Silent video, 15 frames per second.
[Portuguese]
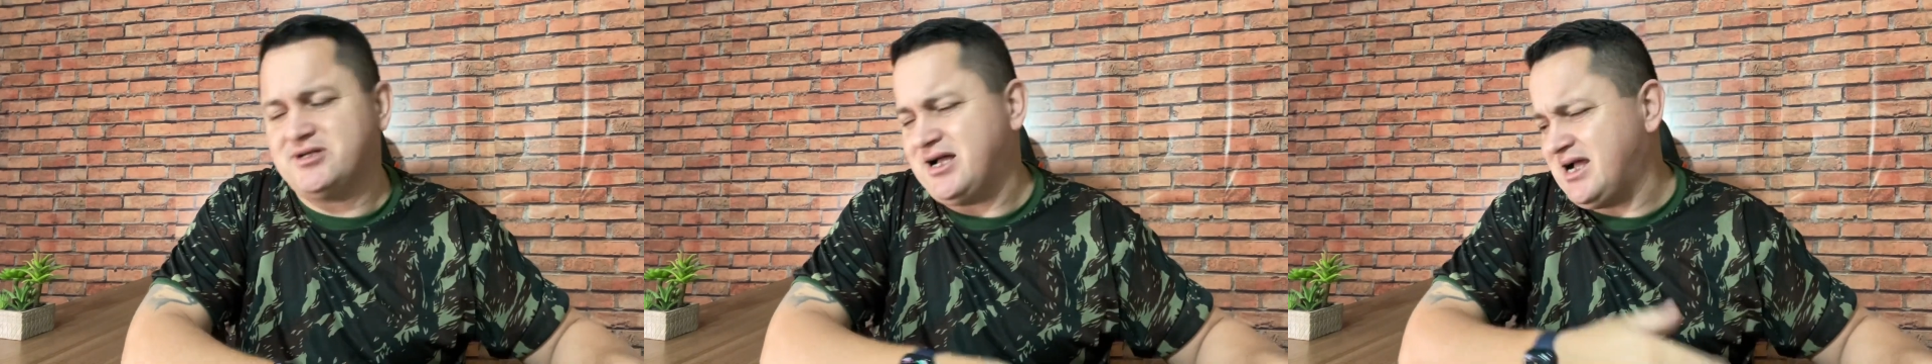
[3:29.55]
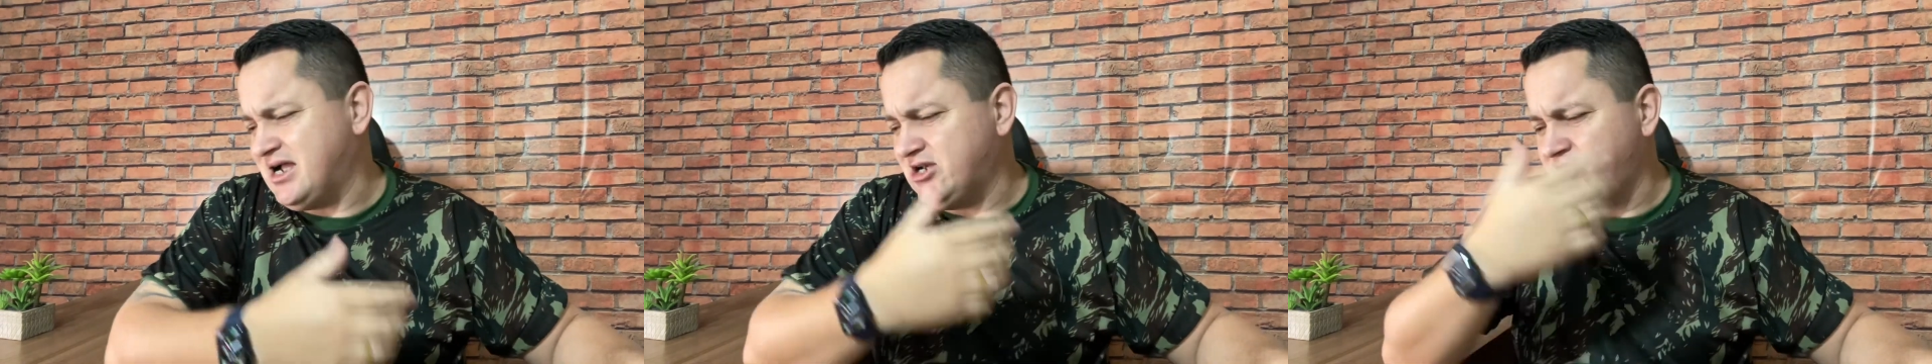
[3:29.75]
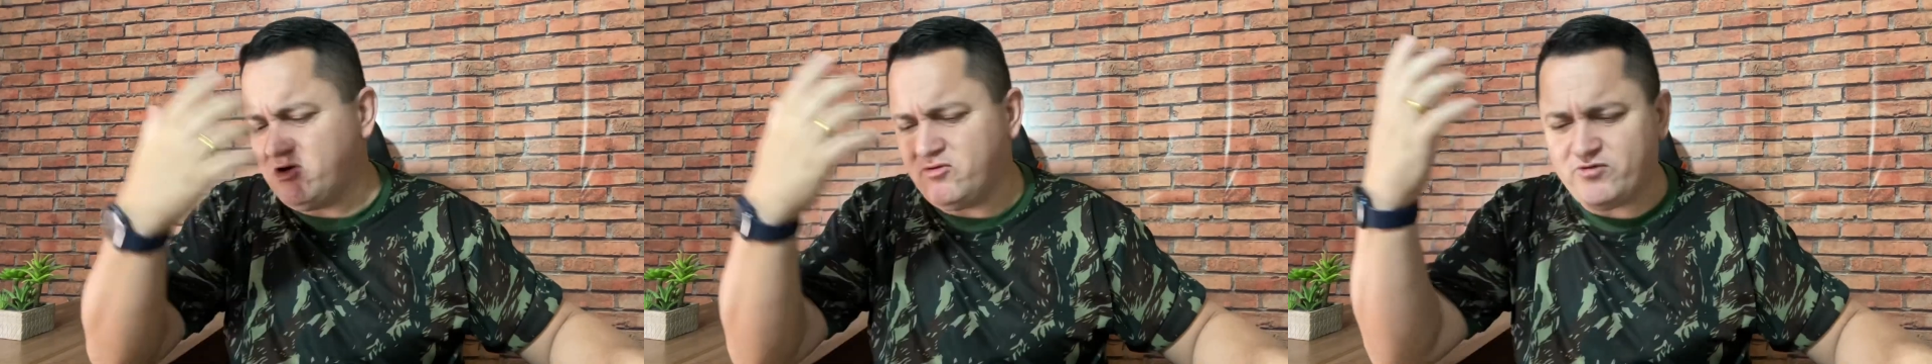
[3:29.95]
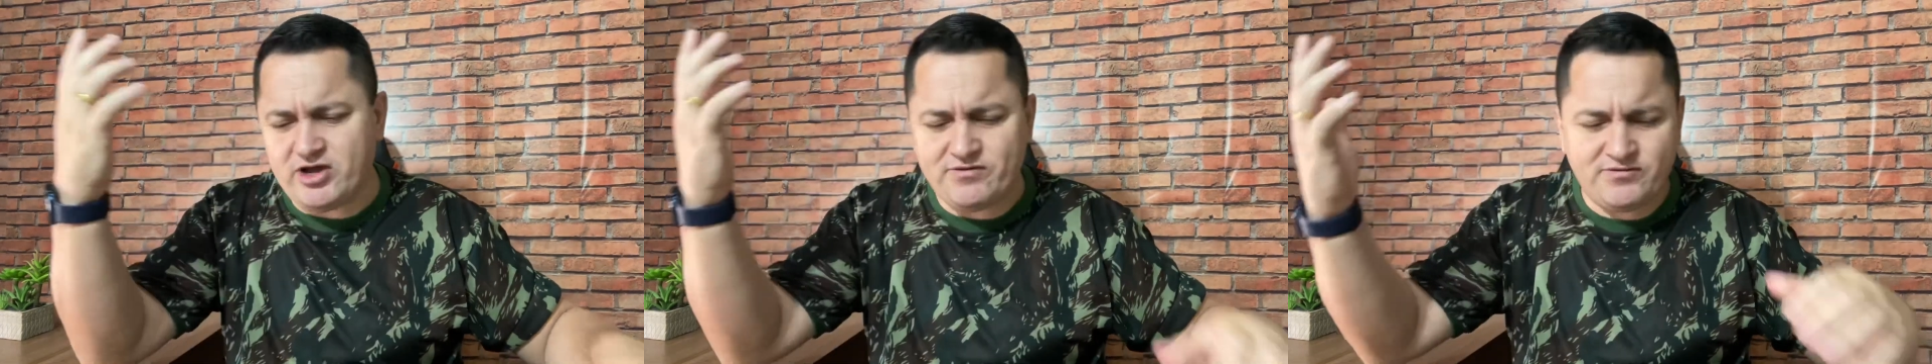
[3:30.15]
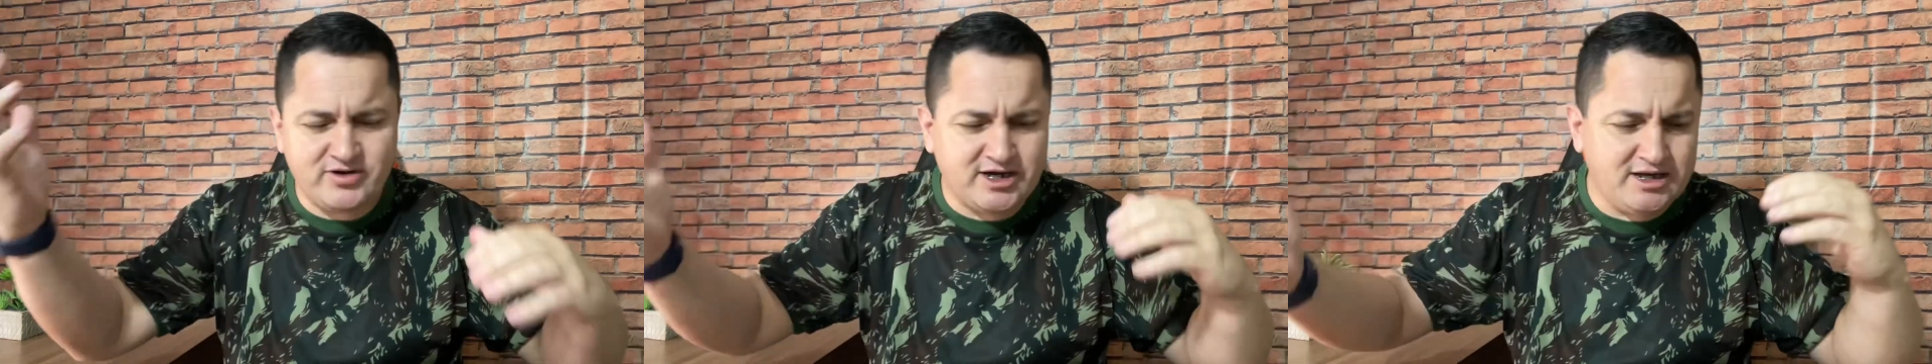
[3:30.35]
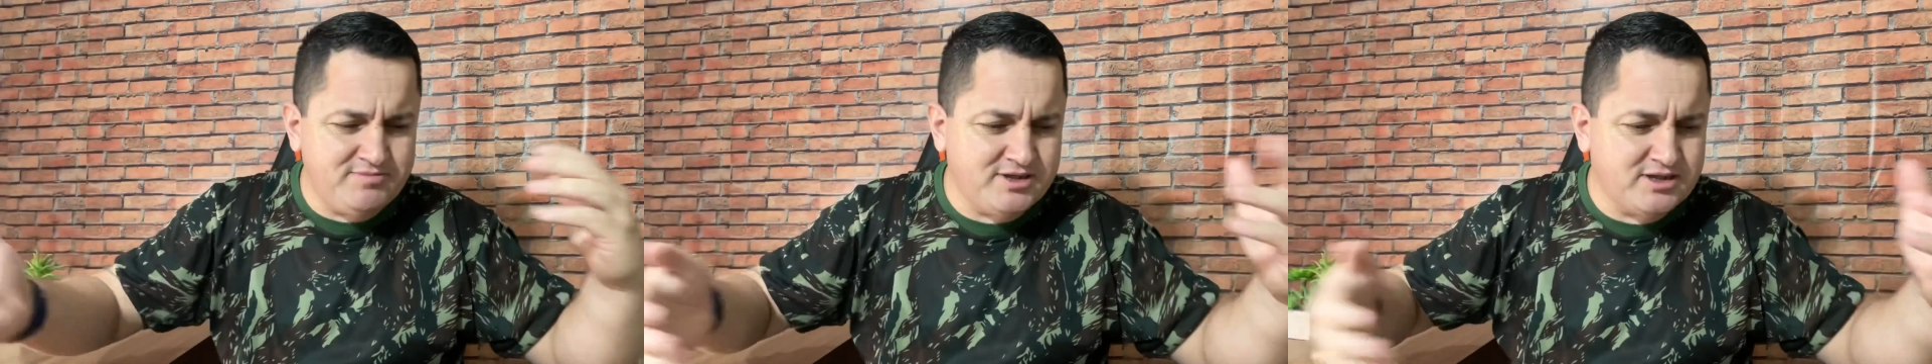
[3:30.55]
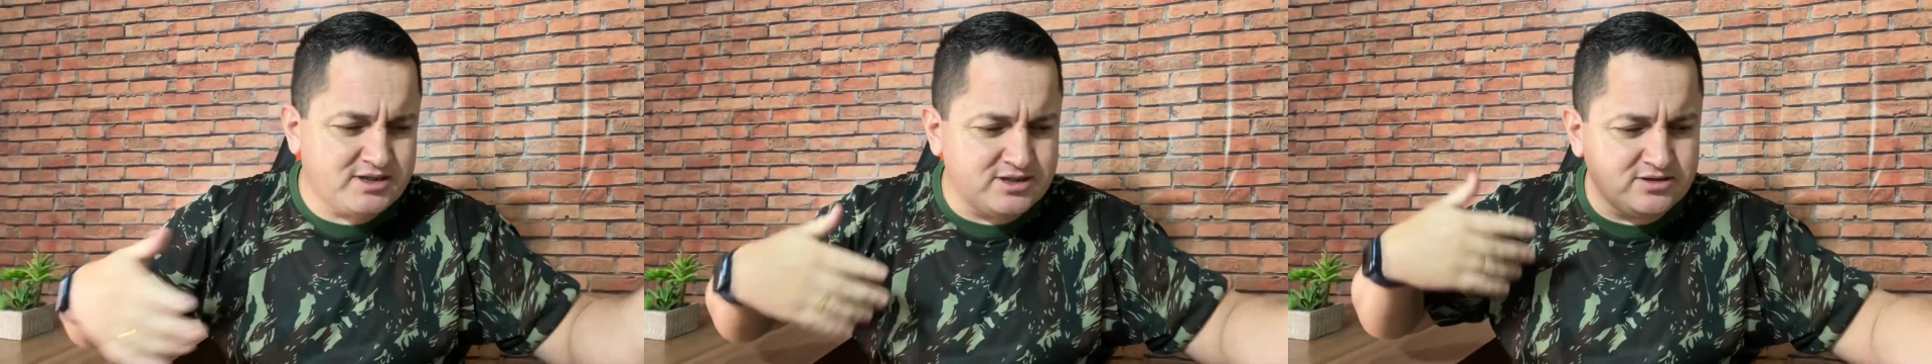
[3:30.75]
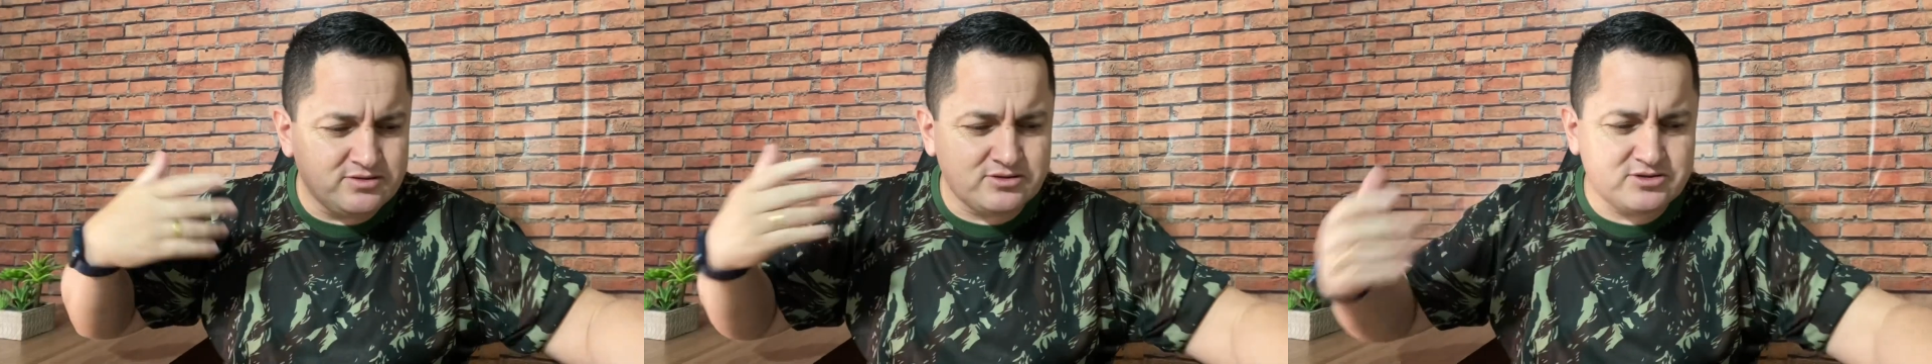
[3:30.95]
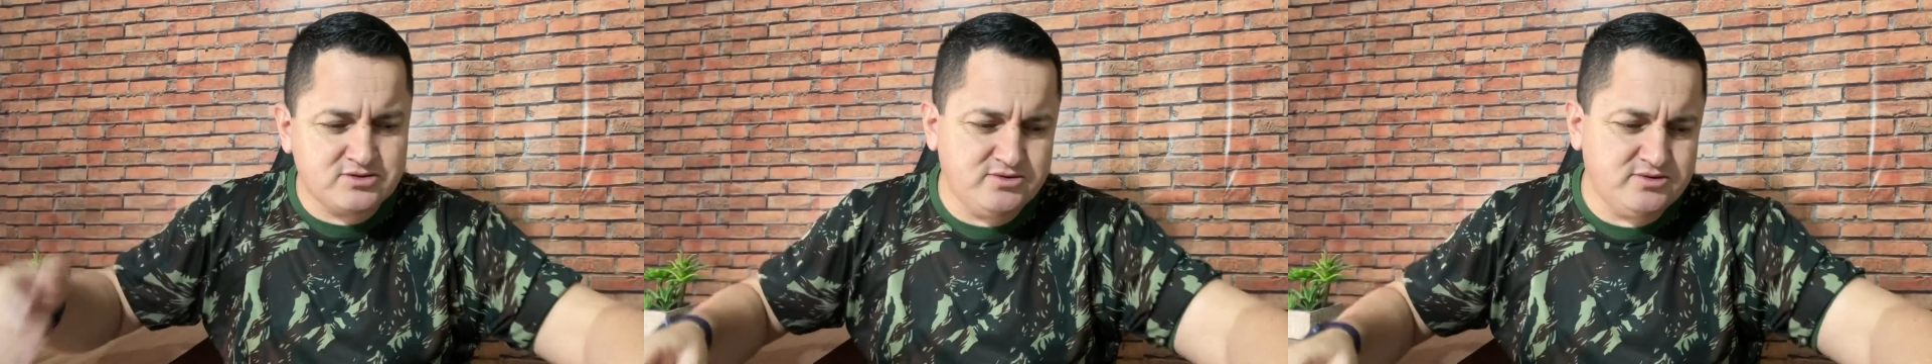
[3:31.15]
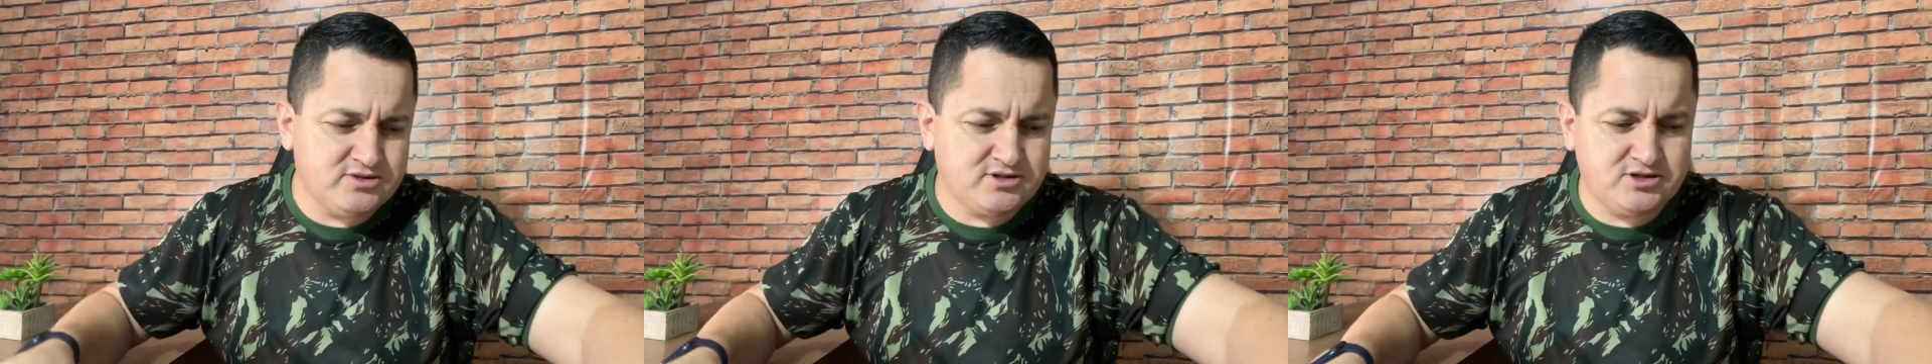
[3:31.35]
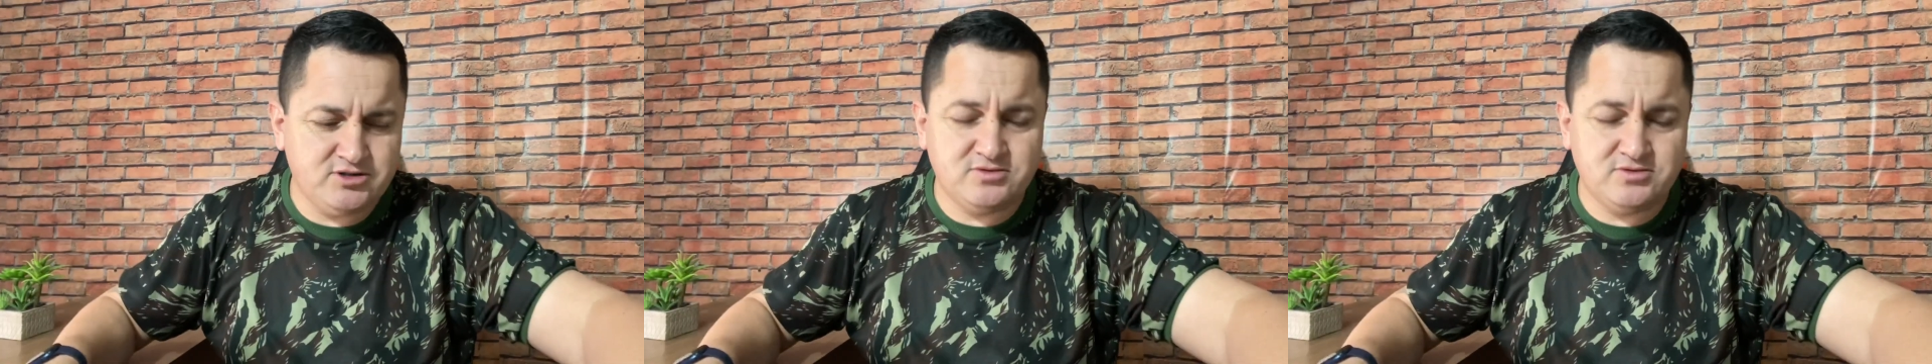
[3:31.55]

ah não, vai ficar imitando os outros,